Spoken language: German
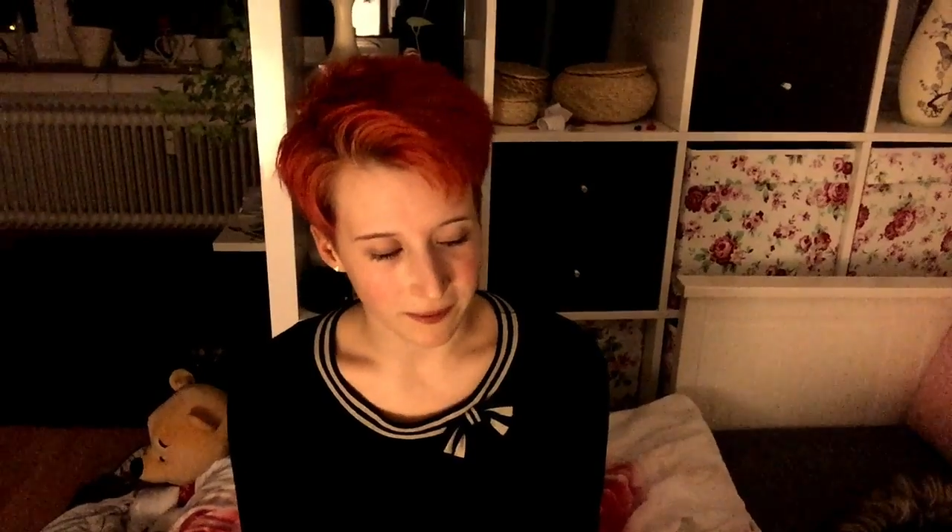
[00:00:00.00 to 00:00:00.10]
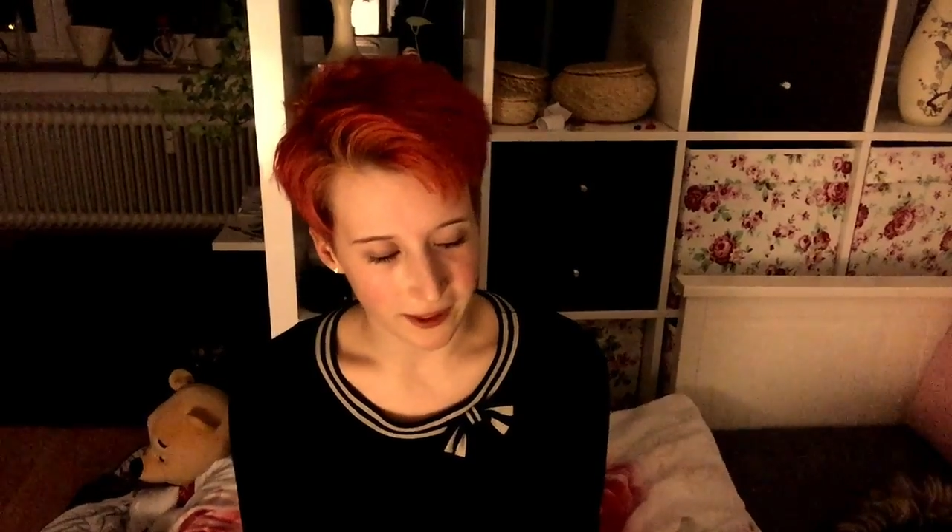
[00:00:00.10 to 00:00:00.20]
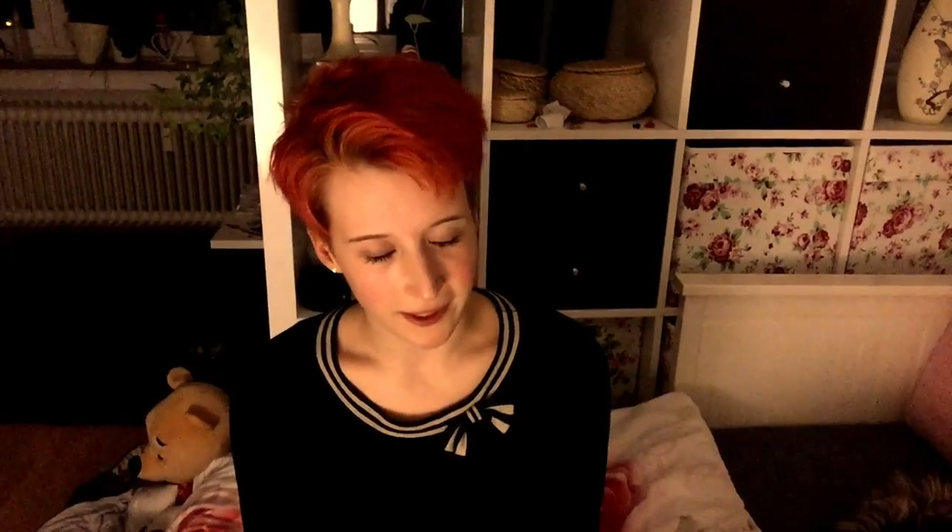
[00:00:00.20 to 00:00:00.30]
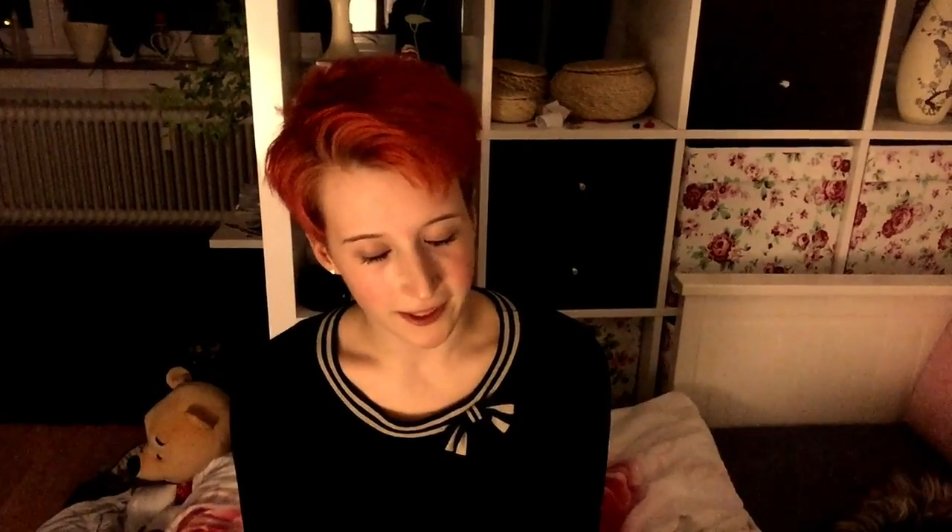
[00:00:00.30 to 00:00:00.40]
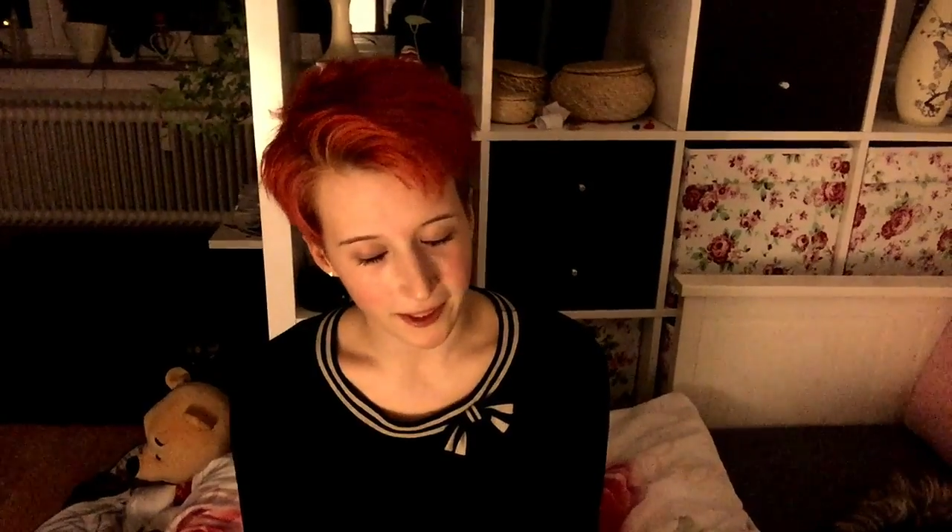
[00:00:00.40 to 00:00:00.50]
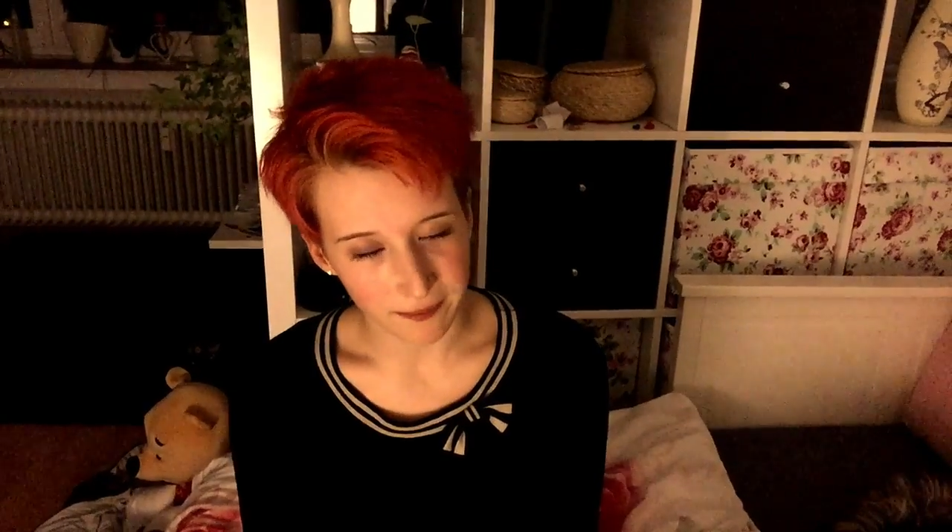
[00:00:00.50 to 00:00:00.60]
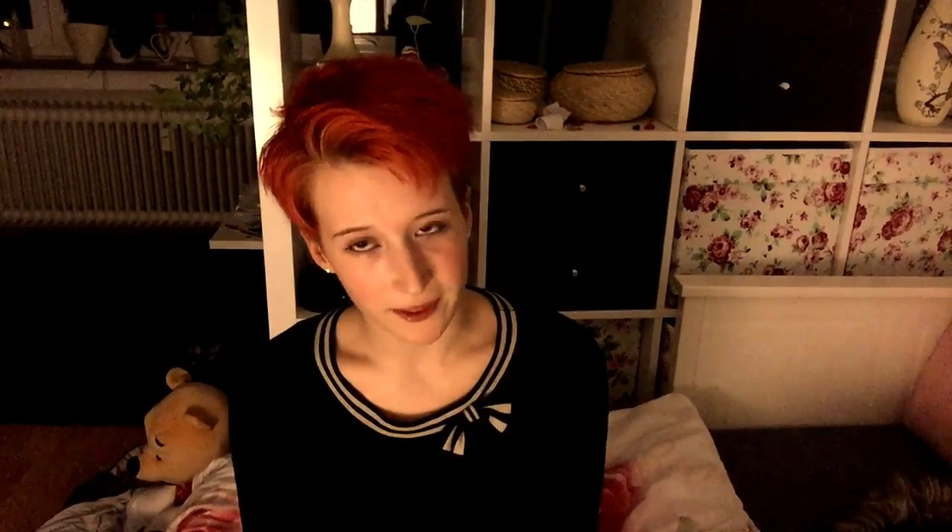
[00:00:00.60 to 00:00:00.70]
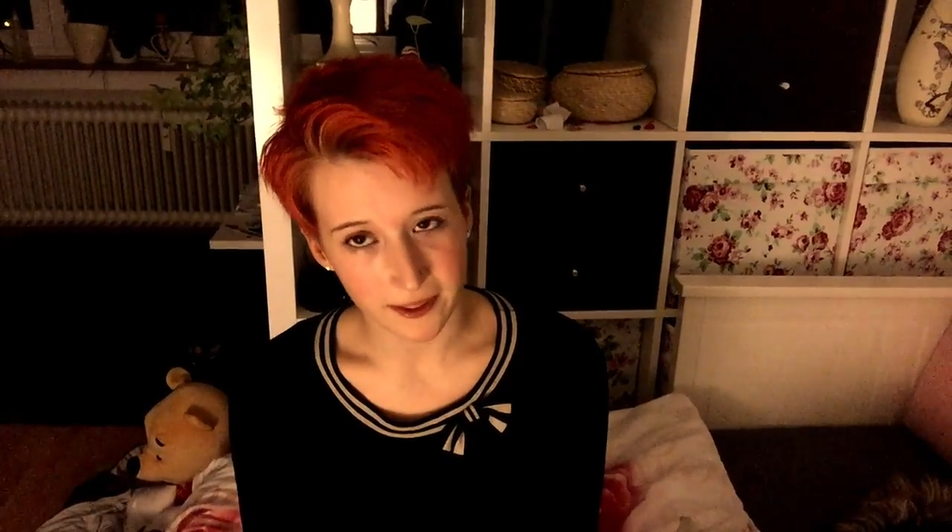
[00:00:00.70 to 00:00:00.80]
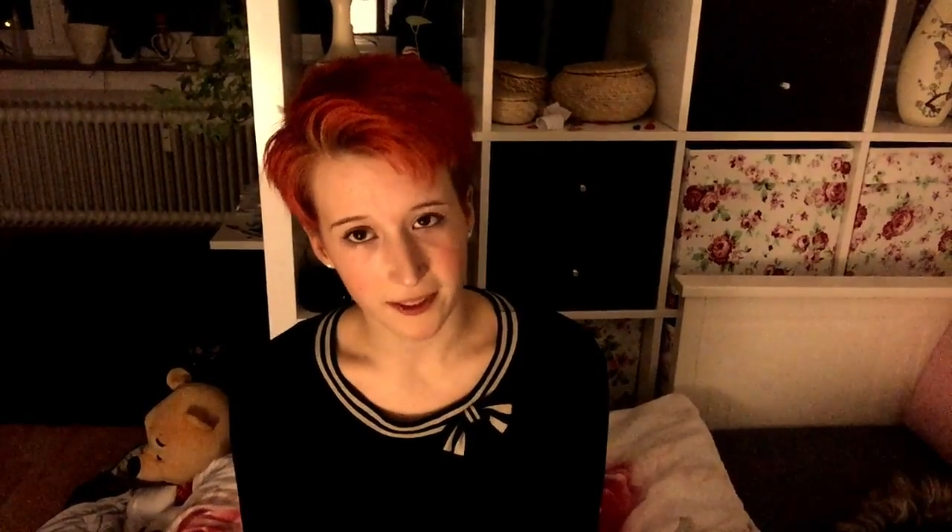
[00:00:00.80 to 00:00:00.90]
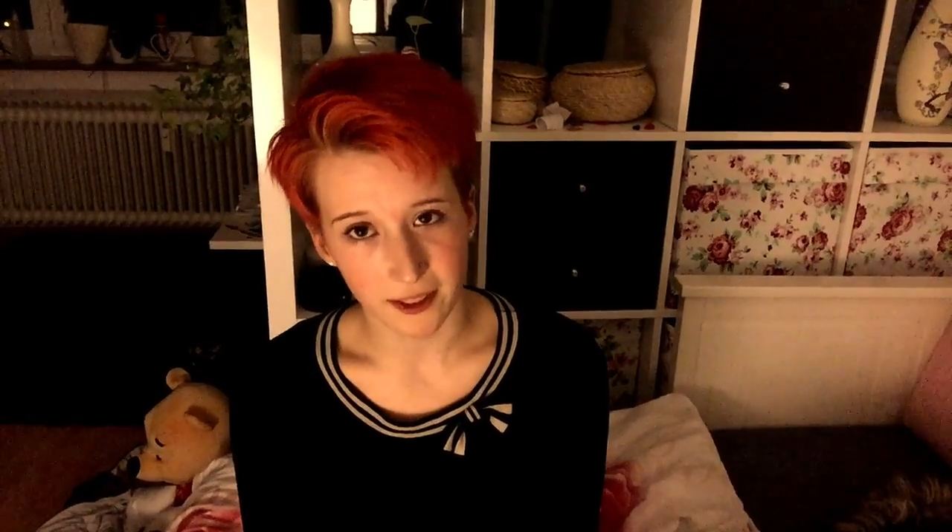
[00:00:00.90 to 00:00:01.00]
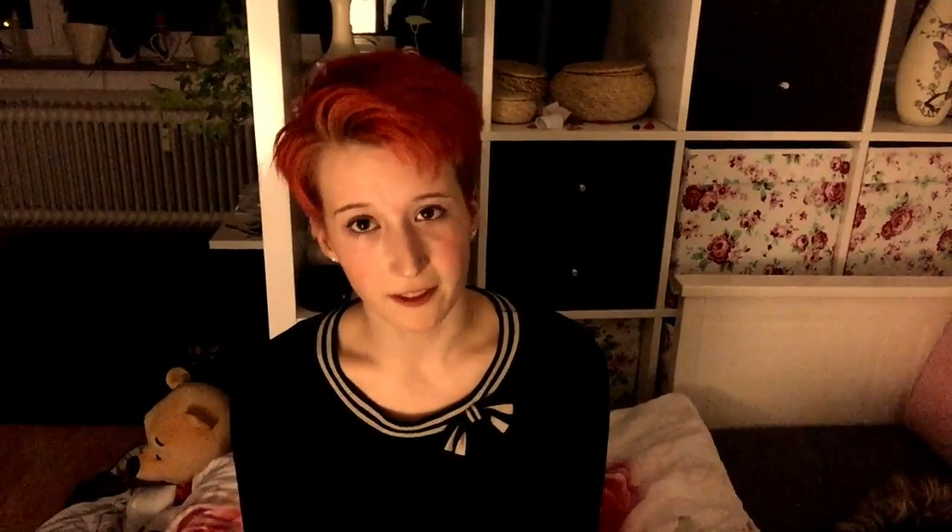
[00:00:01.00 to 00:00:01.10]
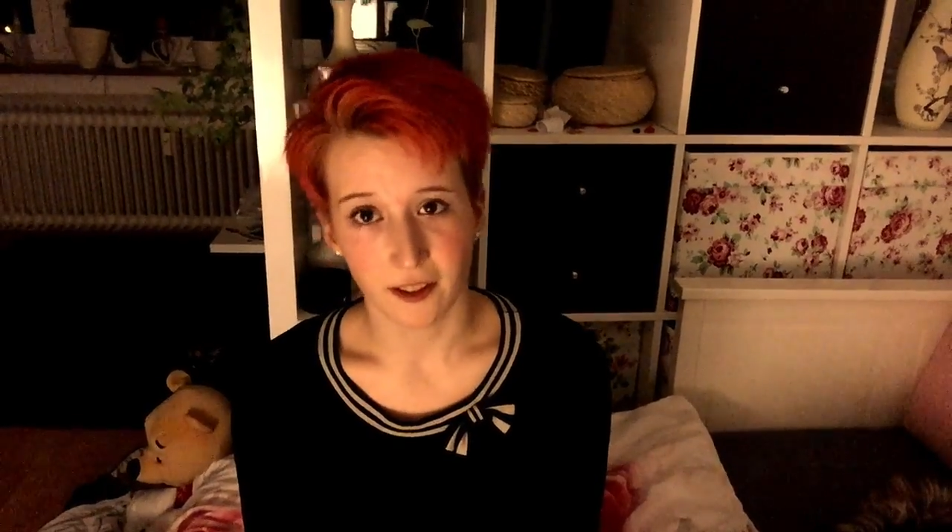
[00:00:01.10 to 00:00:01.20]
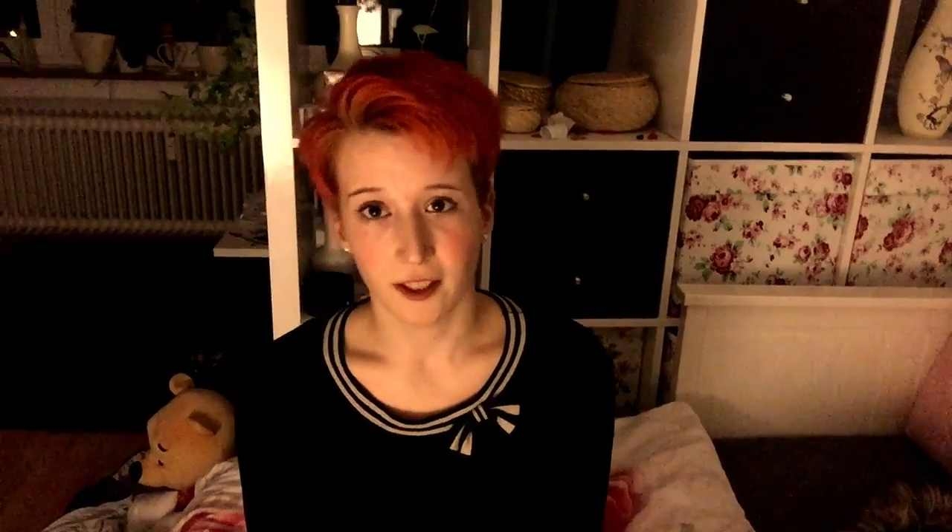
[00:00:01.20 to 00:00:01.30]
mit den Tieren passiert,